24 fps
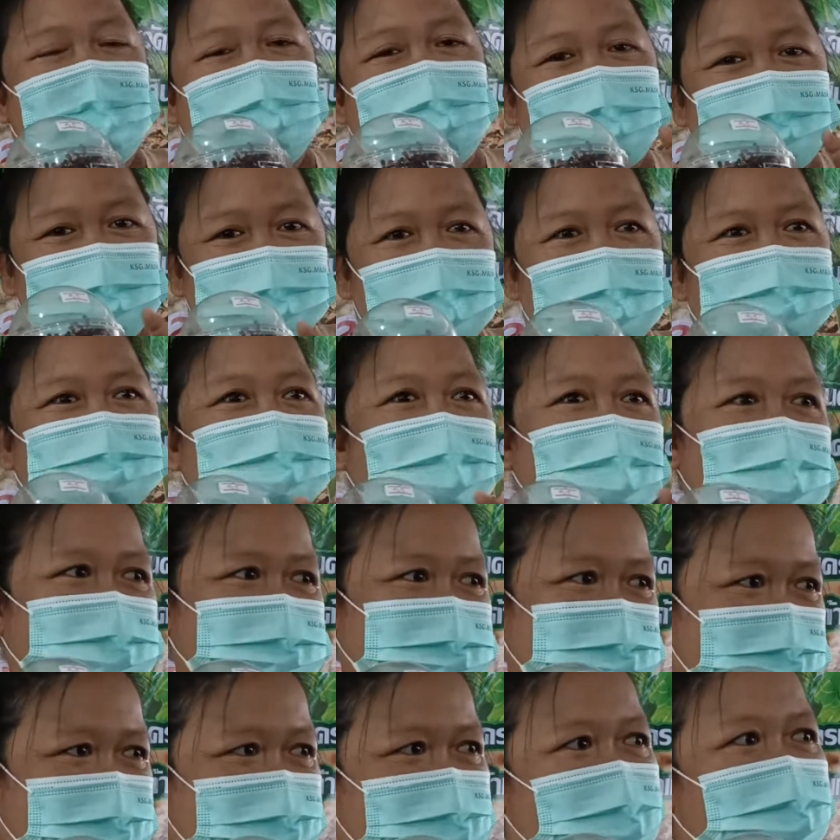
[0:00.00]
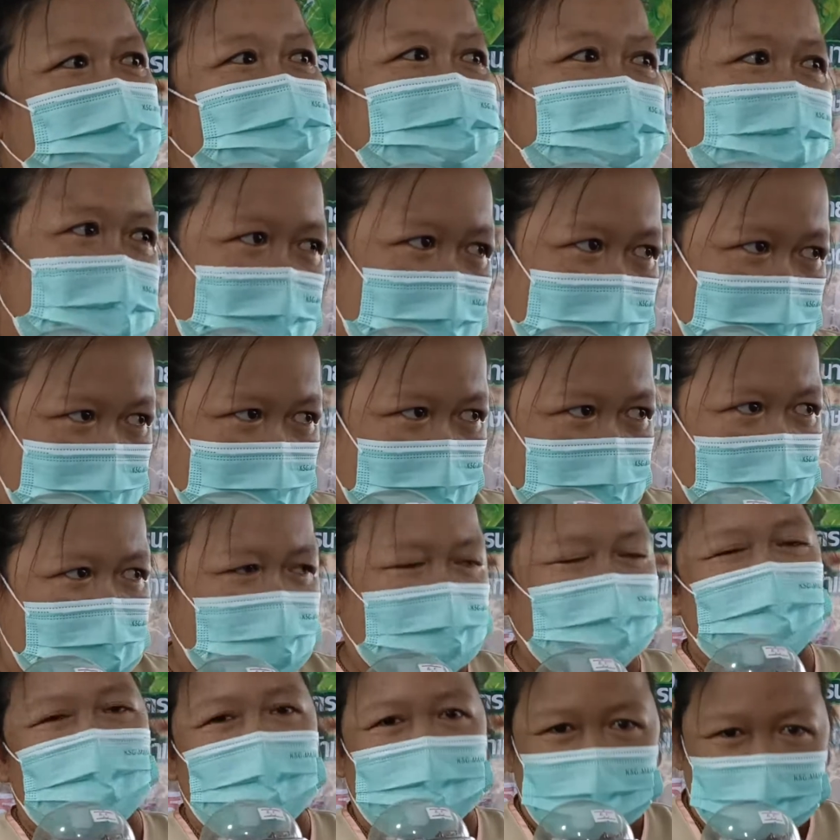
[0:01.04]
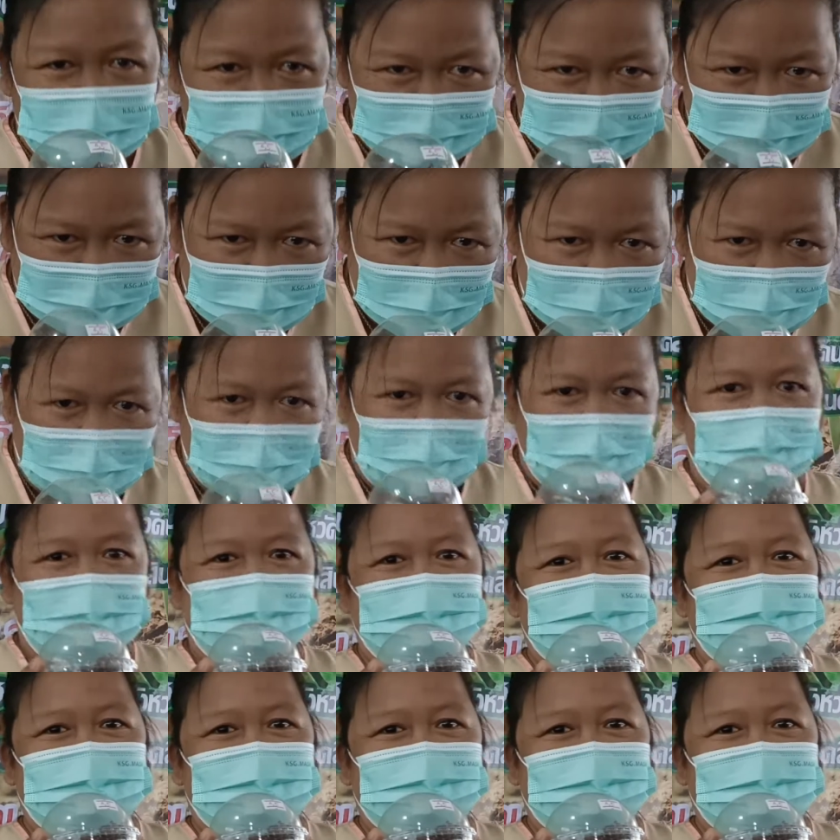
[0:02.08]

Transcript: ระยะทางจะใกล้ไกลค่ะ ขอบคุณค่ะ